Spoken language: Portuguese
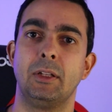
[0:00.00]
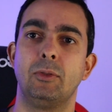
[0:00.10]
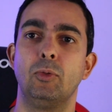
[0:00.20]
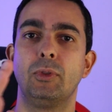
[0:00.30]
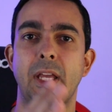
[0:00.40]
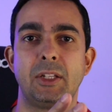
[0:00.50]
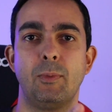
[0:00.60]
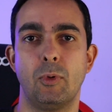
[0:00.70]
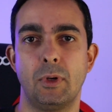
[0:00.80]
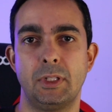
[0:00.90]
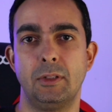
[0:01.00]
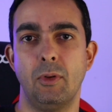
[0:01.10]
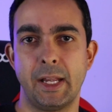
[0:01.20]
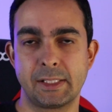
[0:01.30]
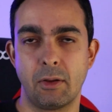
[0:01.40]
no dashboard do
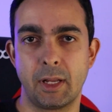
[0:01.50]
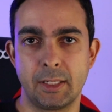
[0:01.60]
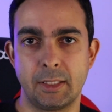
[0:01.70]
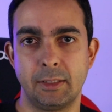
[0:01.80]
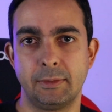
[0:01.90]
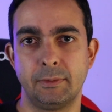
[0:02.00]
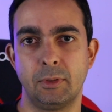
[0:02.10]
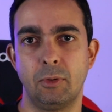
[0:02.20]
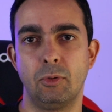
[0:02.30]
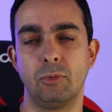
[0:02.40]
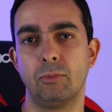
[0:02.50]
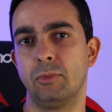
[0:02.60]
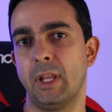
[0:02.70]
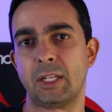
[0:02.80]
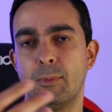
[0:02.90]
restaurante ou no
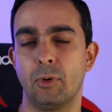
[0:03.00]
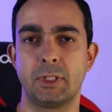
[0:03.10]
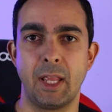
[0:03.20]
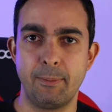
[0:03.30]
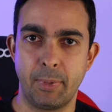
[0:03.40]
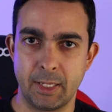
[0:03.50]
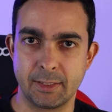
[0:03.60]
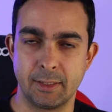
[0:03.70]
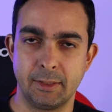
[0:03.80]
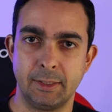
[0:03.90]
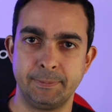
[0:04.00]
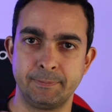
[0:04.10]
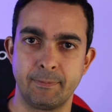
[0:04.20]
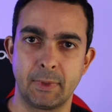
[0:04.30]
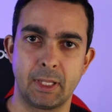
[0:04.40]
dashboard da empresa,
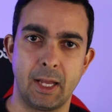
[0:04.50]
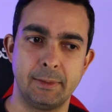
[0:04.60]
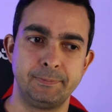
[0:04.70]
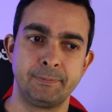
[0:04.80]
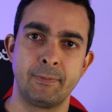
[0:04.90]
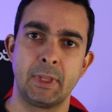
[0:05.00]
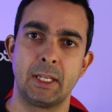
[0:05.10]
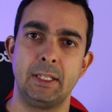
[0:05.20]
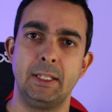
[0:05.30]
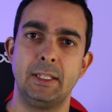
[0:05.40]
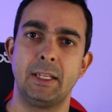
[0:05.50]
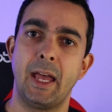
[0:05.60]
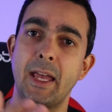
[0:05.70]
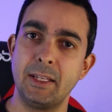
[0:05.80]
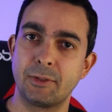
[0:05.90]
tá? E
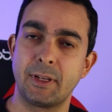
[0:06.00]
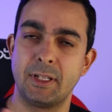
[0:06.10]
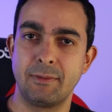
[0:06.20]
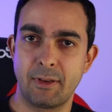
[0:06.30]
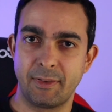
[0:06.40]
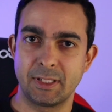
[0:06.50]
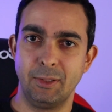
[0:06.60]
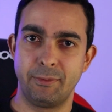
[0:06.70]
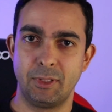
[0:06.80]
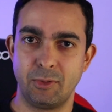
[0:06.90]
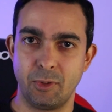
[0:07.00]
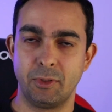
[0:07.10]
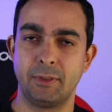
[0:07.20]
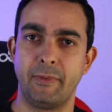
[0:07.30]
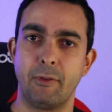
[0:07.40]
é isso que a gente vai fazer no vídeo de
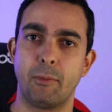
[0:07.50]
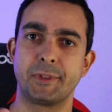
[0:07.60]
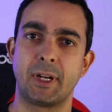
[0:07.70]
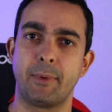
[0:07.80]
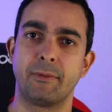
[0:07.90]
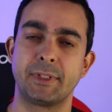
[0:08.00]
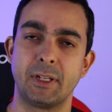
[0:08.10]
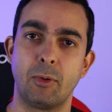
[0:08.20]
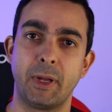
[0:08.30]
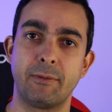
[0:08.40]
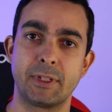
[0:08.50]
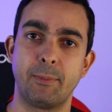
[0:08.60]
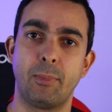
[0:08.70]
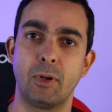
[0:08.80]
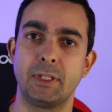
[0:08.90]
hoje. Eu vou mostrar para você como é que você
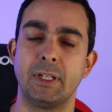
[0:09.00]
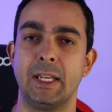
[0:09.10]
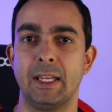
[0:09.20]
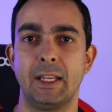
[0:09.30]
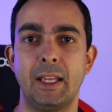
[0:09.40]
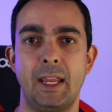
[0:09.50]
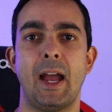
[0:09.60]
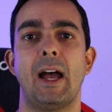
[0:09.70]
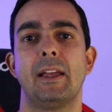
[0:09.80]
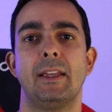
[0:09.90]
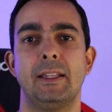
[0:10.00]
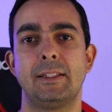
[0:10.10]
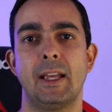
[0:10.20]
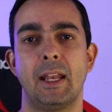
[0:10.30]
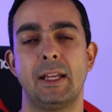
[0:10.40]
pode criar
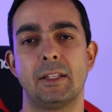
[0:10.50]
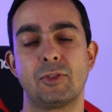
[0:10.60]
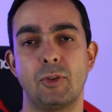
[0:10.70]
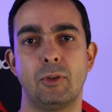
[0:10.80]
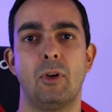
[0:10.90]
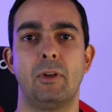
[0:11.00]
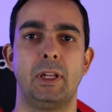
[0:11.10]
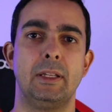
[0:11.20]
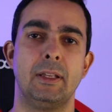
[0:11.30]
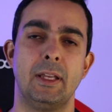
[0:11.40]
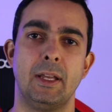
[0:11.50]
esse alerta sonoro aí,